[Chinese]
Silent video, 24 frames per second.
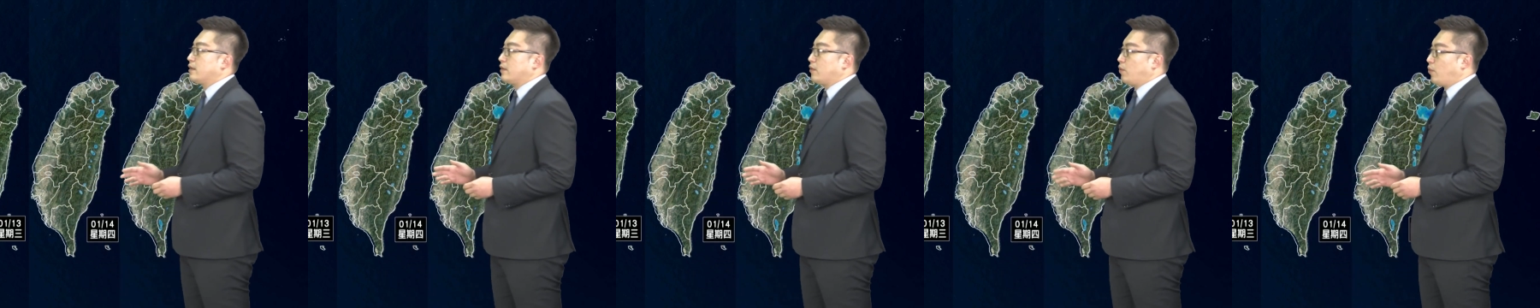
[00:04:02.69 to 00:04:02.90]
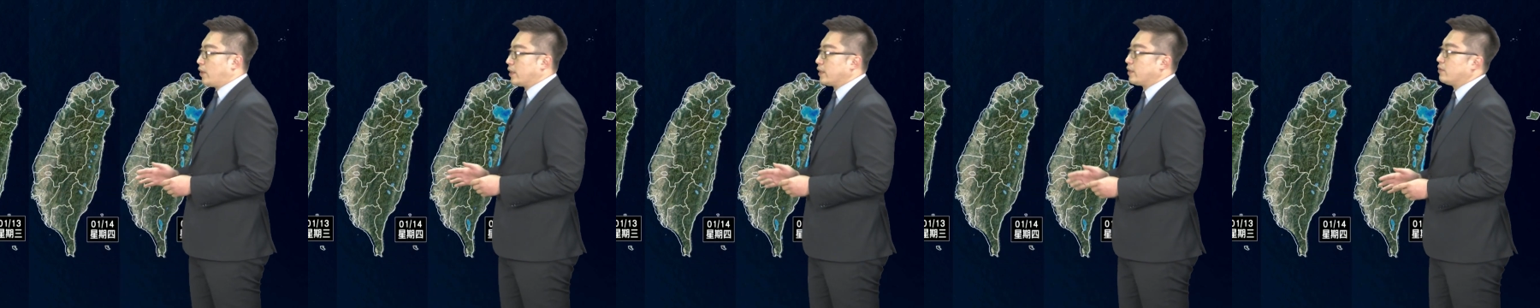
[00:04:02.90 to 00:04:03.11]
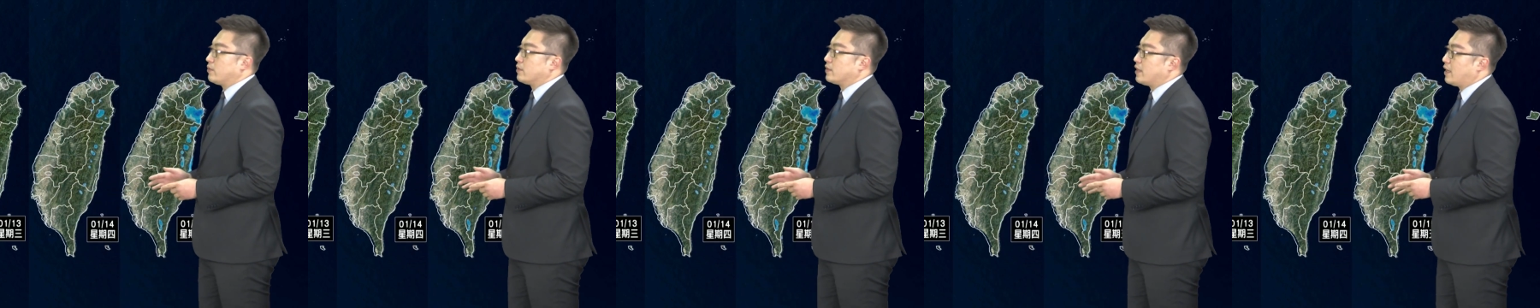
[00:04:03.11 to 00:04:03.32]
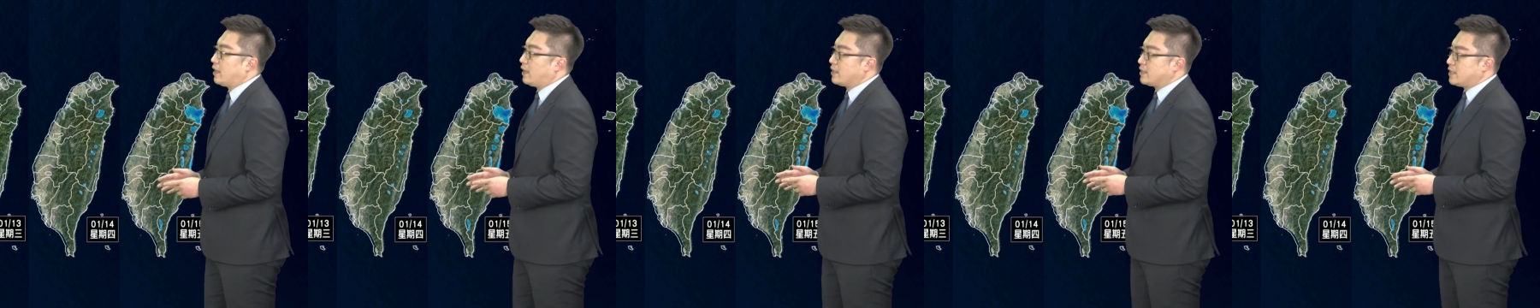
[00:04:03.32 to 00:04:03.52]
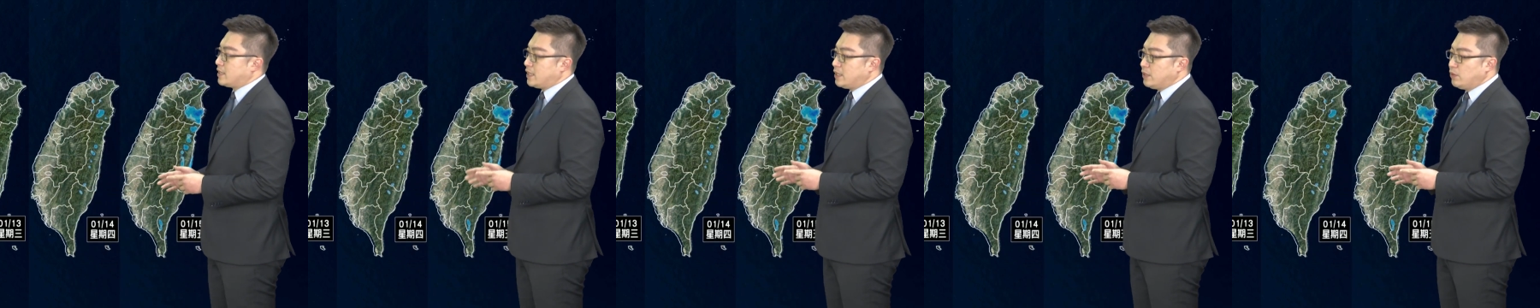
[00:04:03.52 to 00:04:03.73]
看到
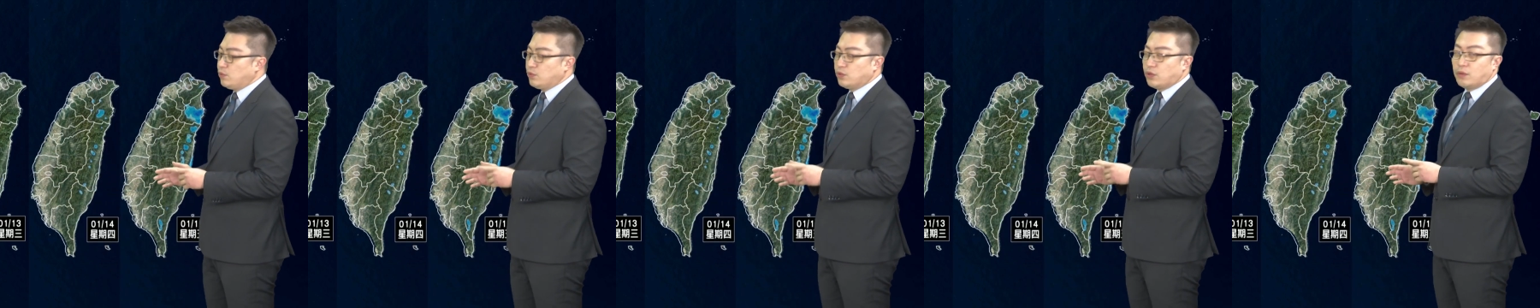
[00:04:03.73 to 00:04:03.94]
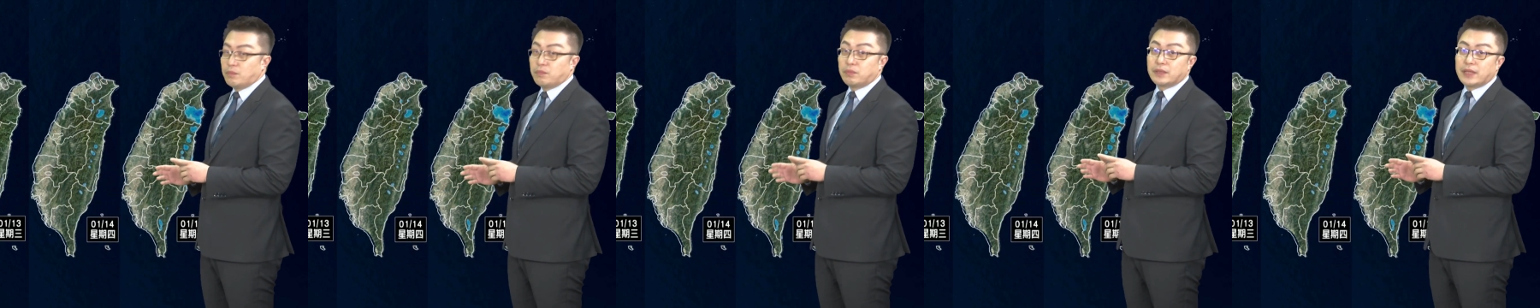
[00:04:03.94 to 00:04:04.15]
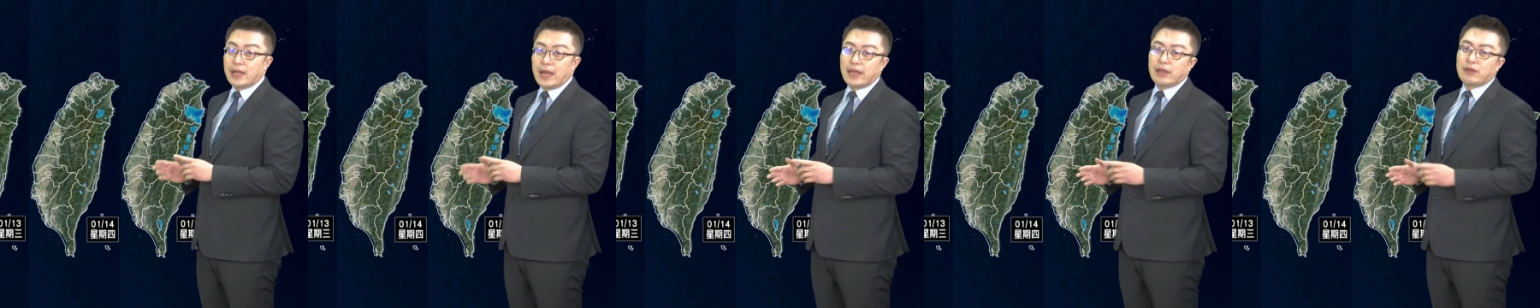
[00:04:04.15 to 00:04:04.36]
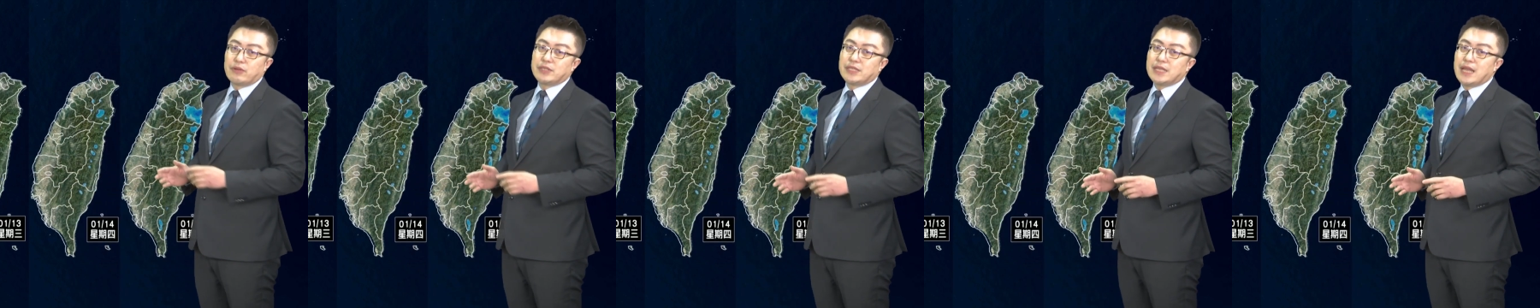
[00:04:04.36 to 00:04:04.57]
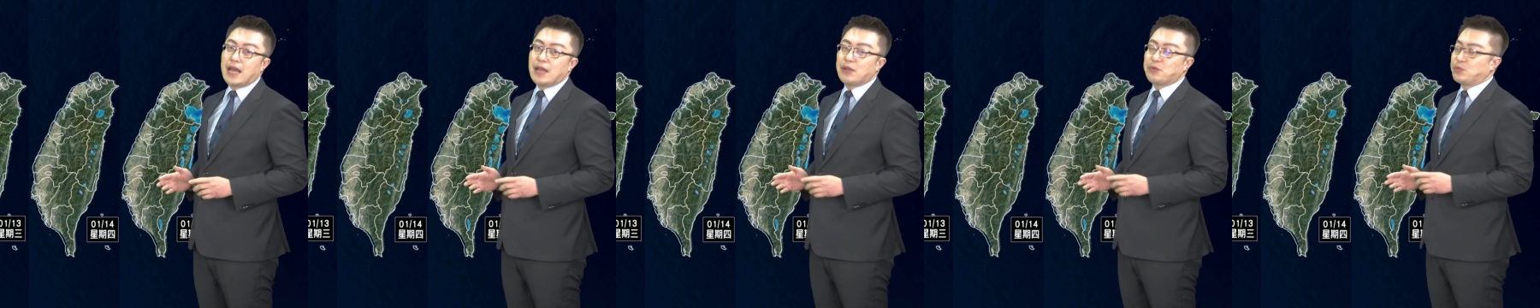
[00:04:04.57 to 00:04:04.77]
啊，几乎都不太有
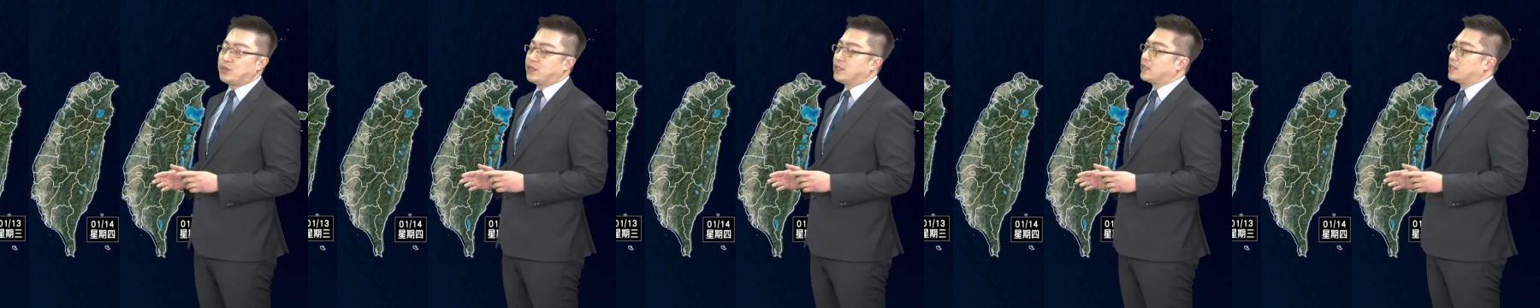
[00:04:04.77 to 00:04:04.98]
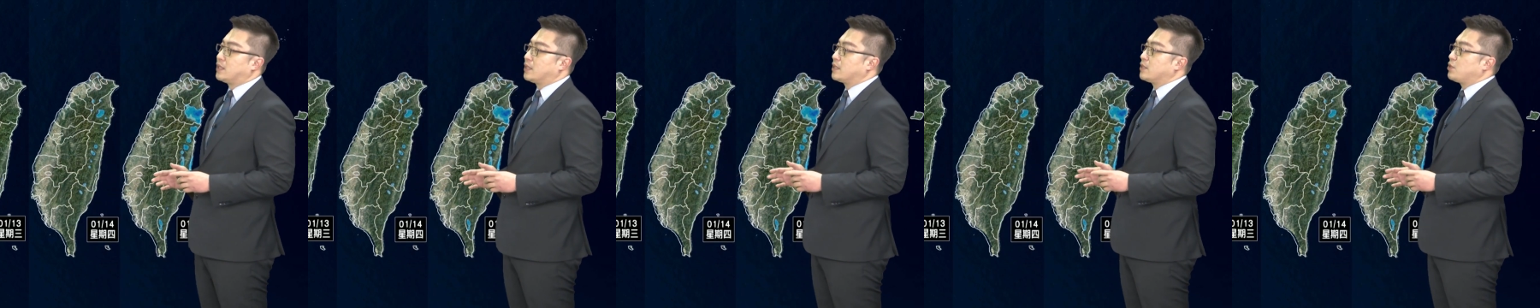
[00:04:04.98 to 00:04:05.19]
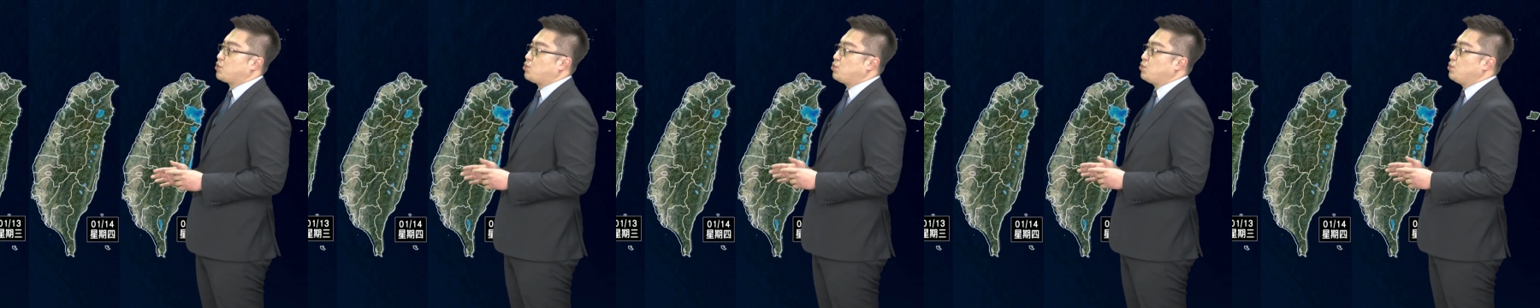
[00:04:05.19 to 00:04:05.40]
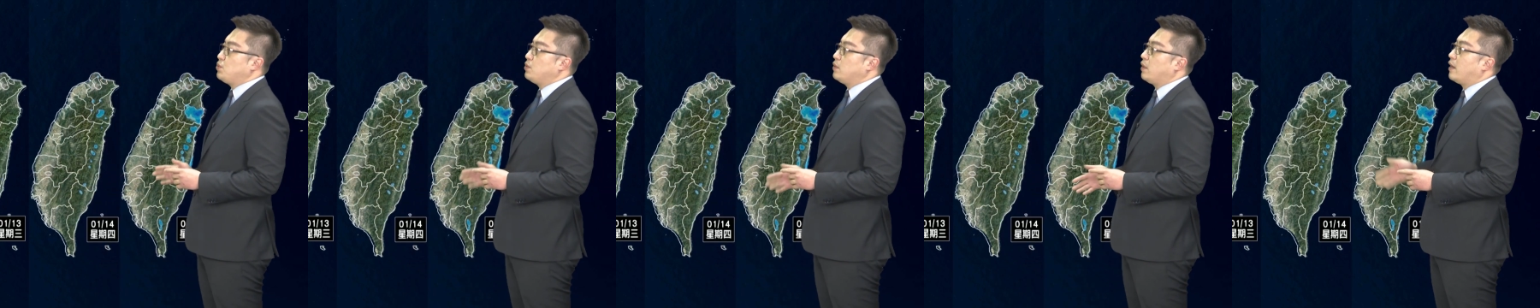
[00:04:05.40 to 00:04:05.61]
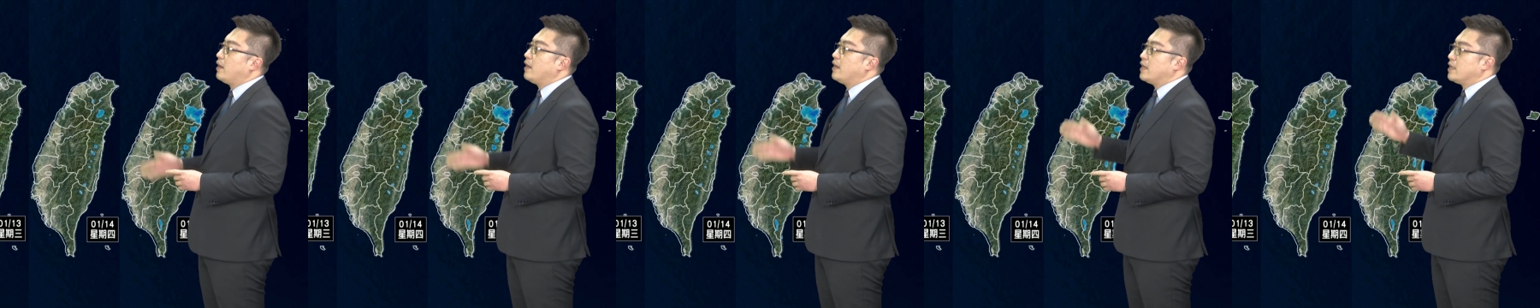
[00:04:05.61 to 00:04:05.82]
下雨的这个区
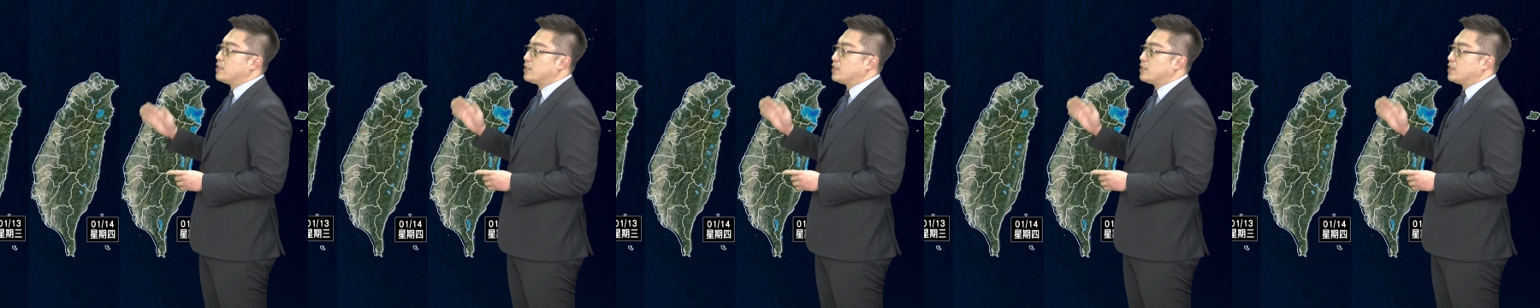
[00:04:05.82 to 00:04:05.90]
域哦。